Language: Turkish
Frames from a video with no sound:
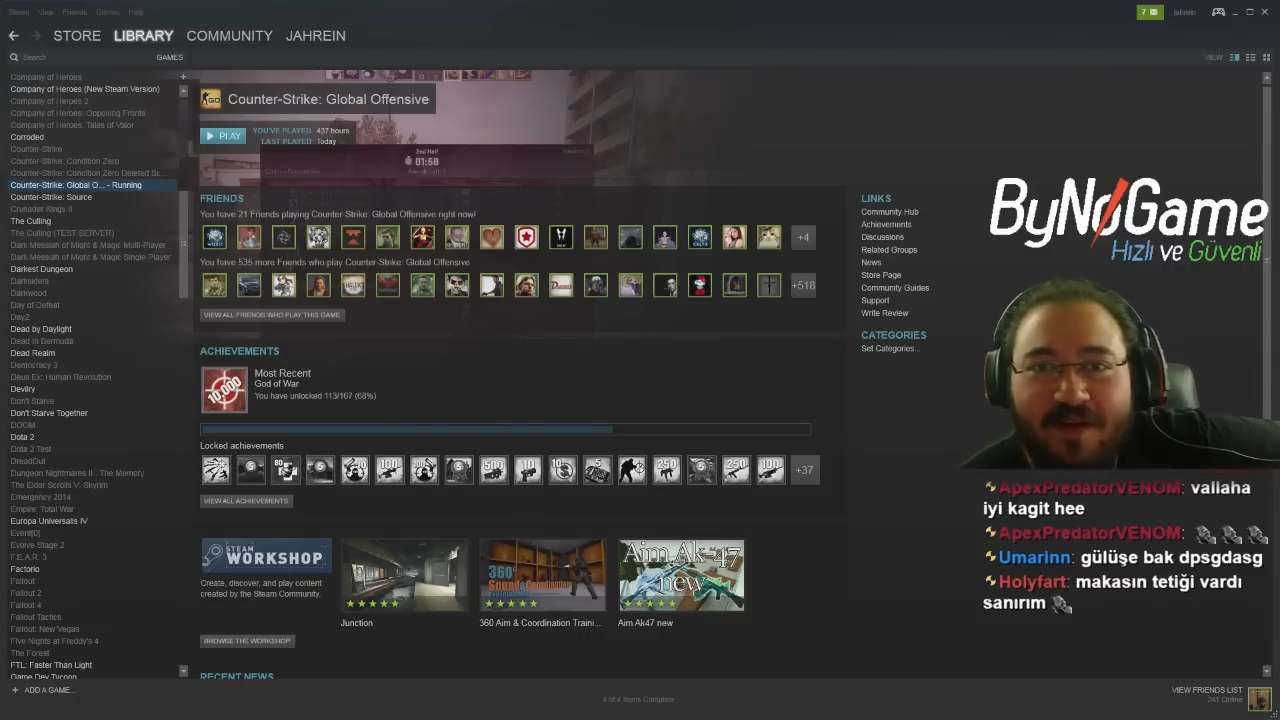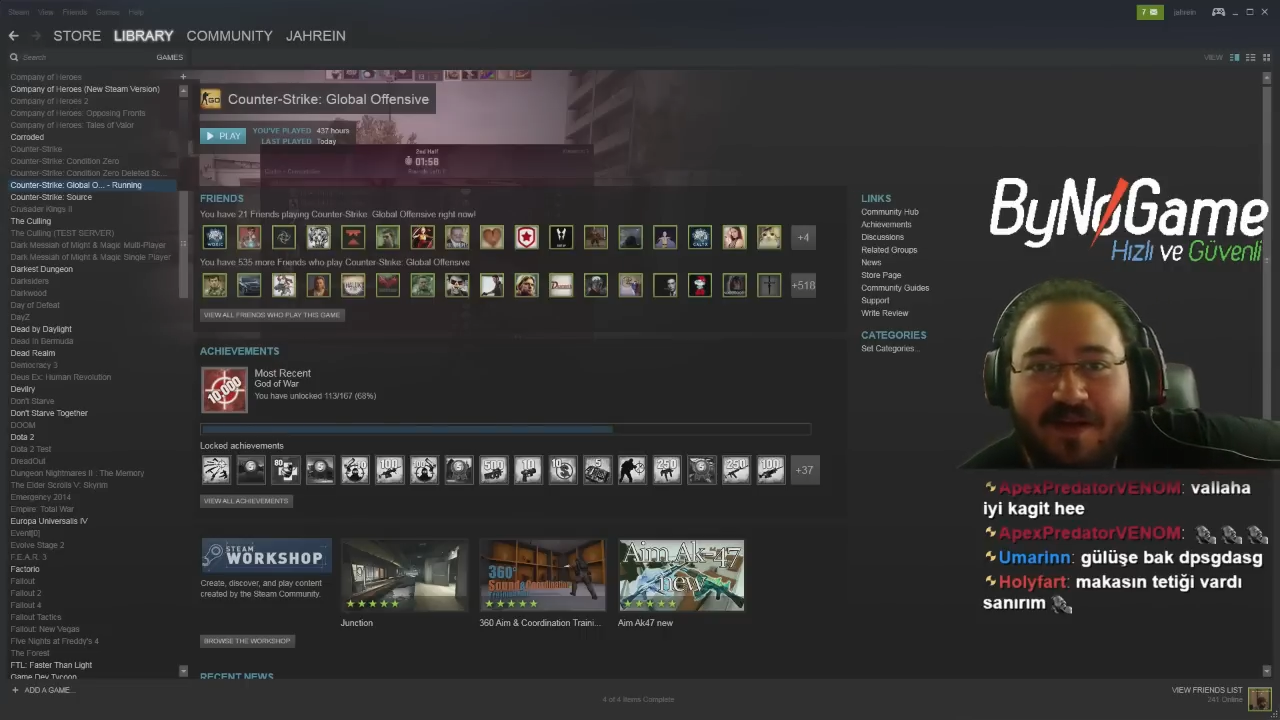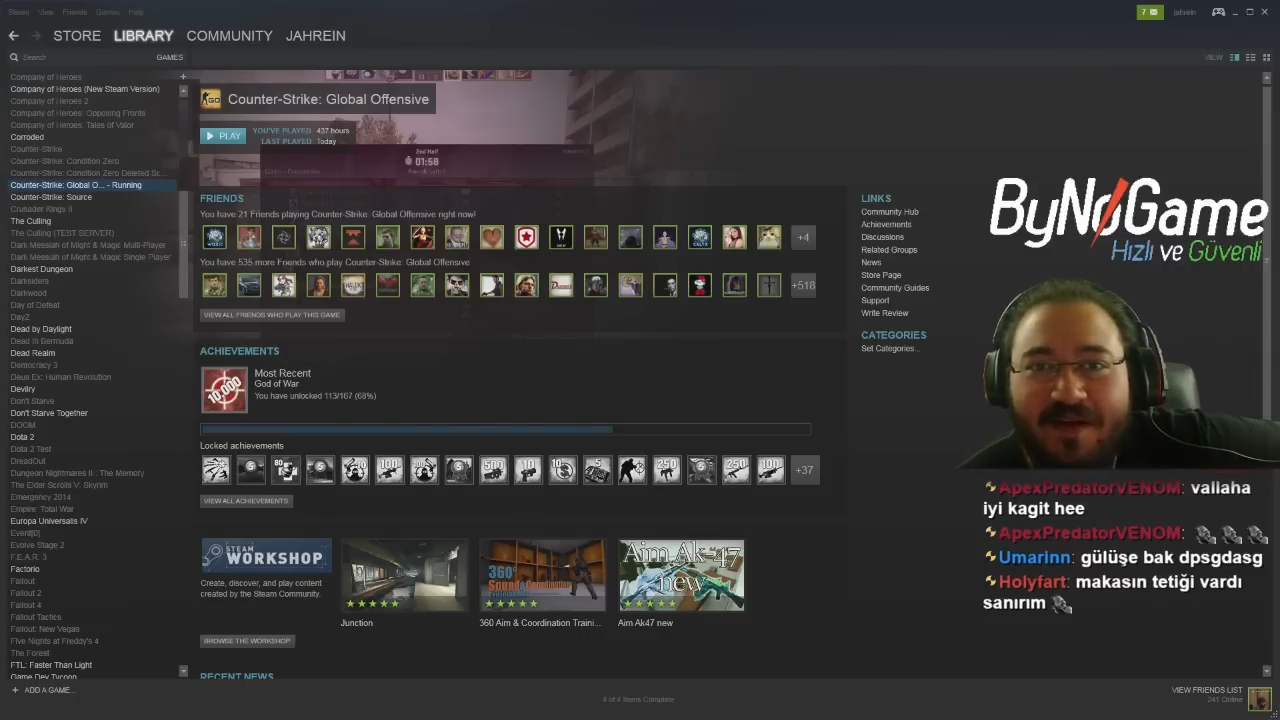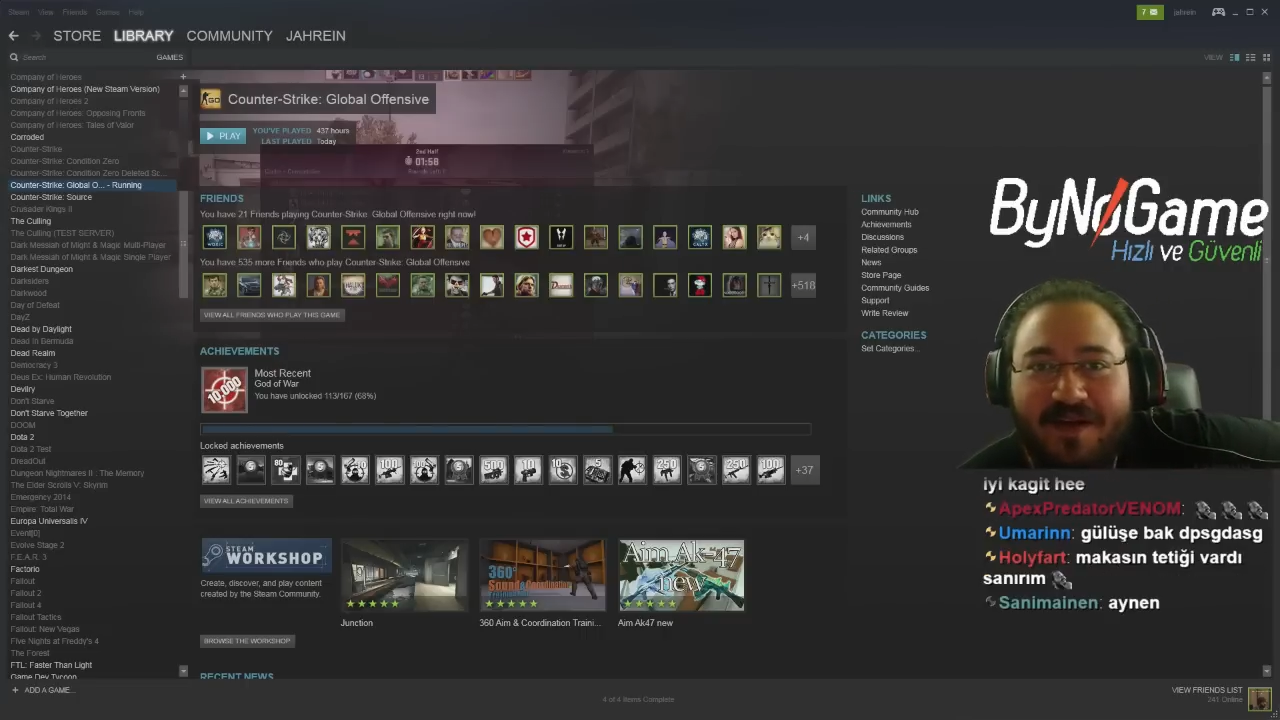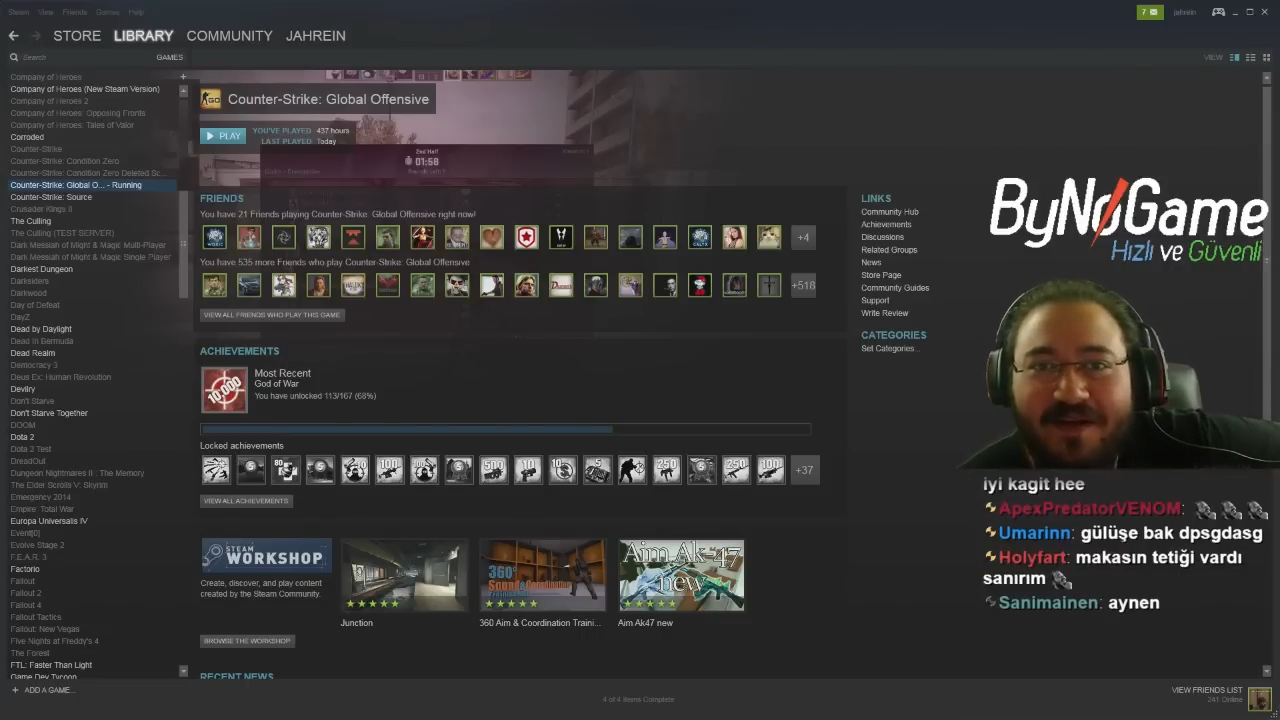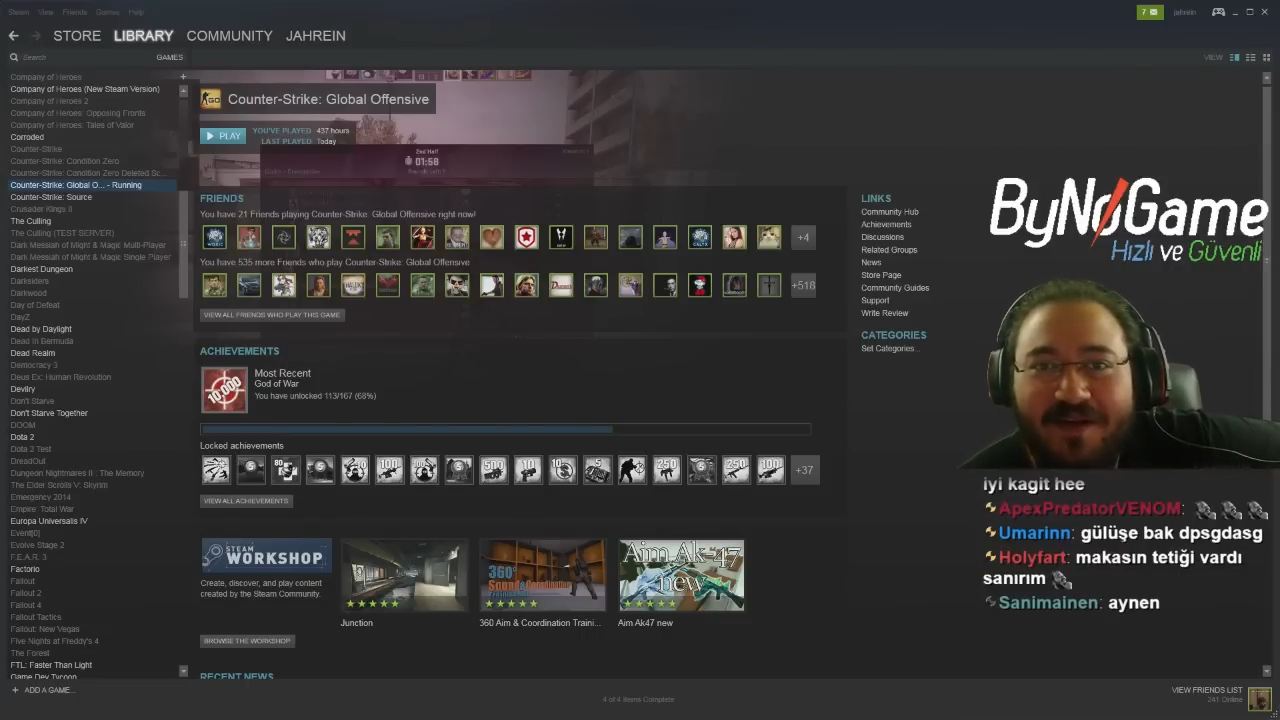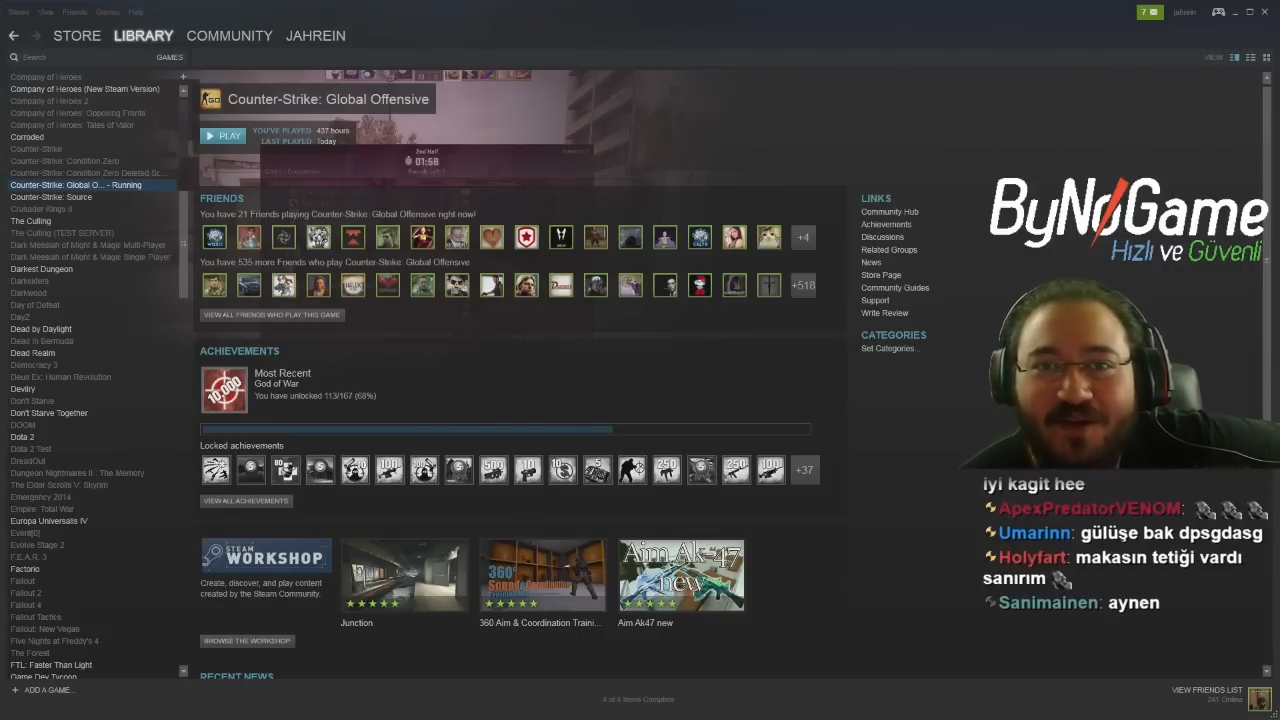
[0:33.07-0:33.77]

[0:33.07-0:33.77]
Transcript: öncelikle.